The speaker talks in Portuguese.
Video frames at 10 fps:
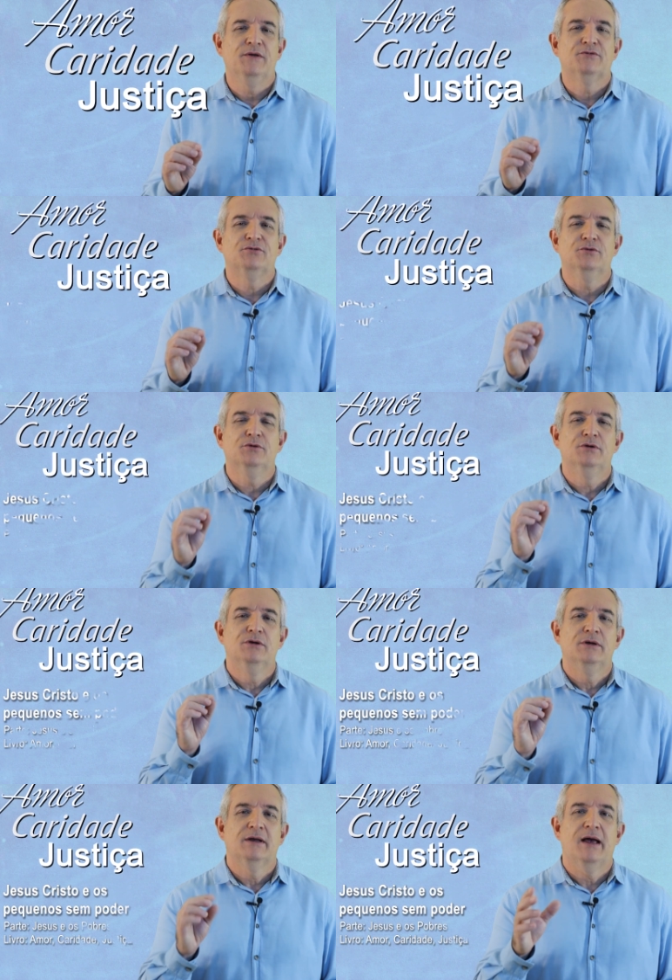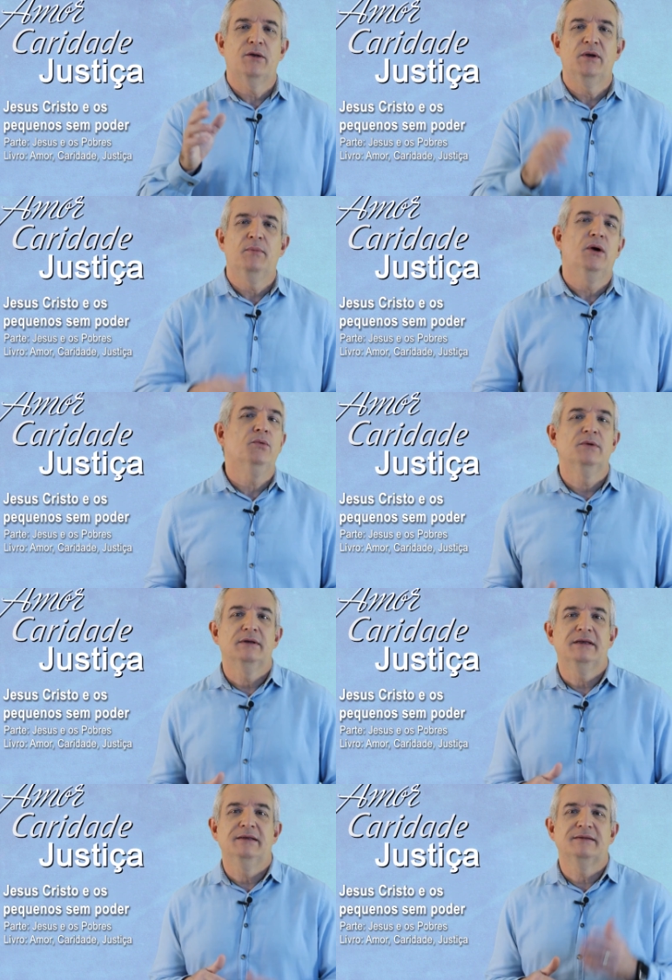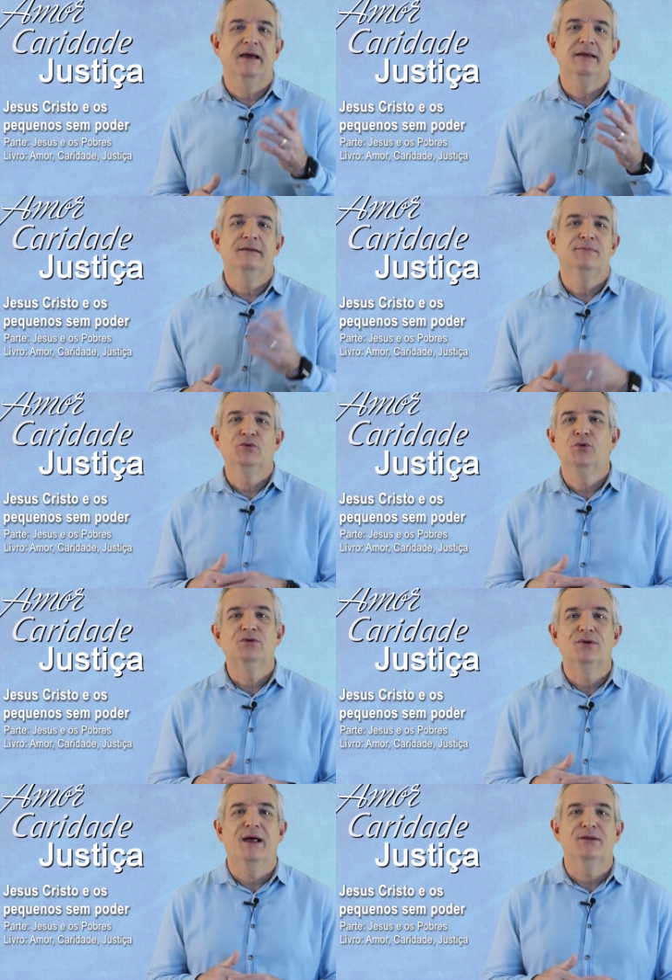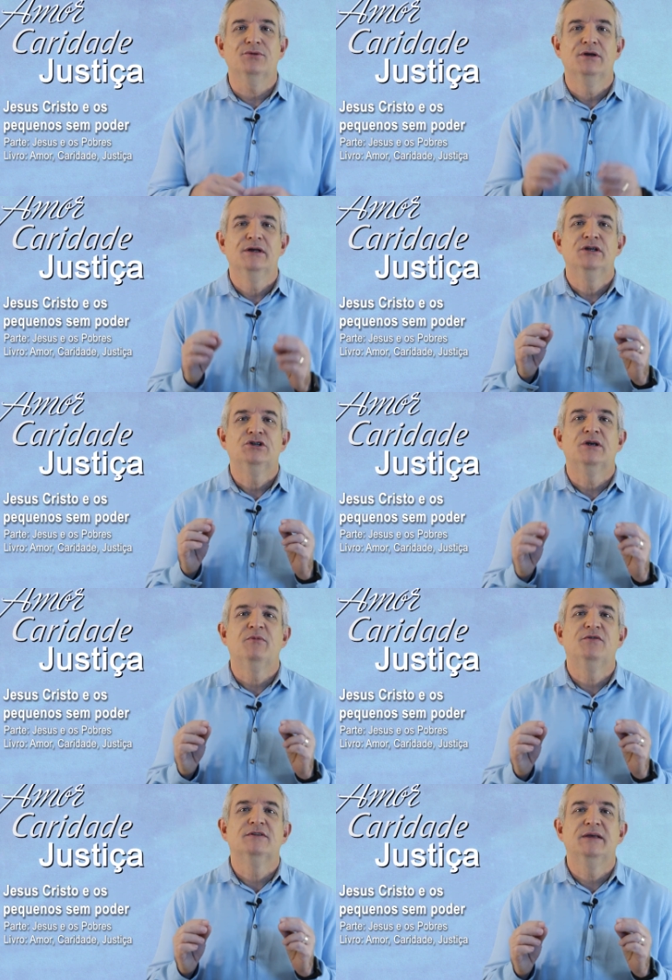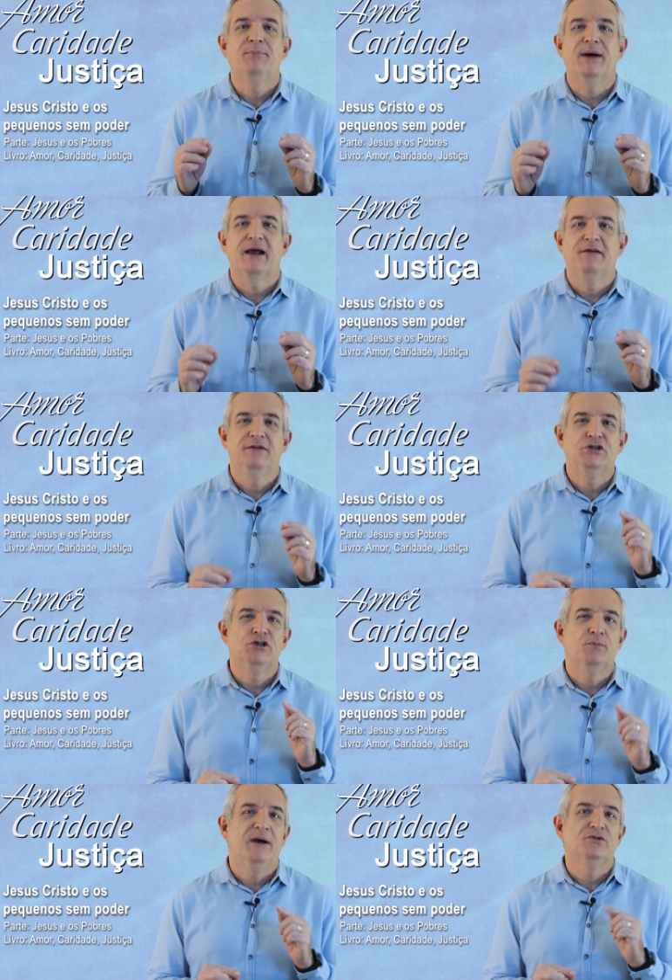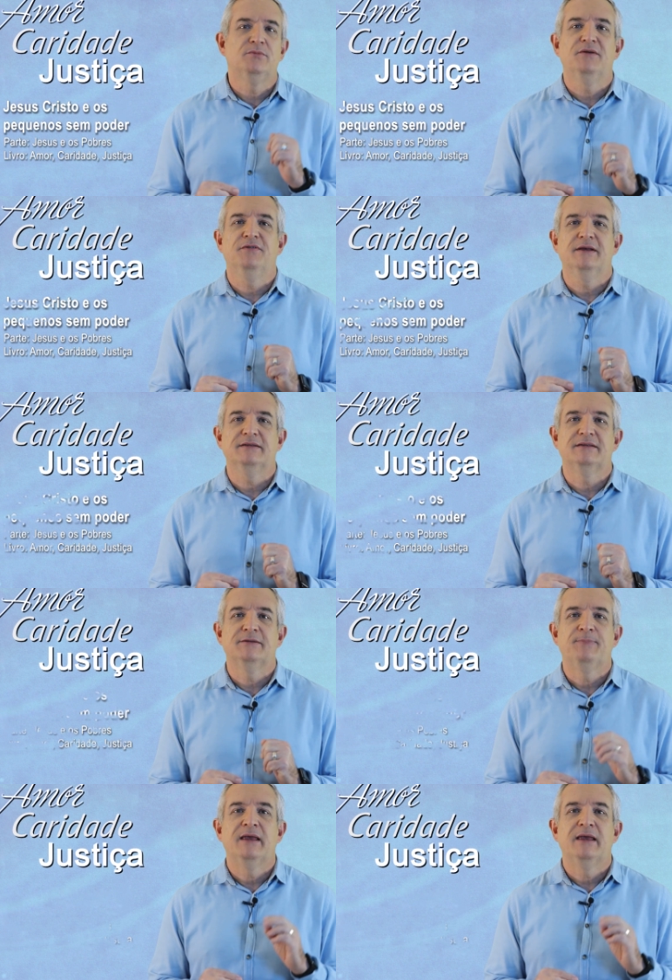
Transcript: isso, caro irmão que está aí do outro lado, chamo você para refletir mais uma vez.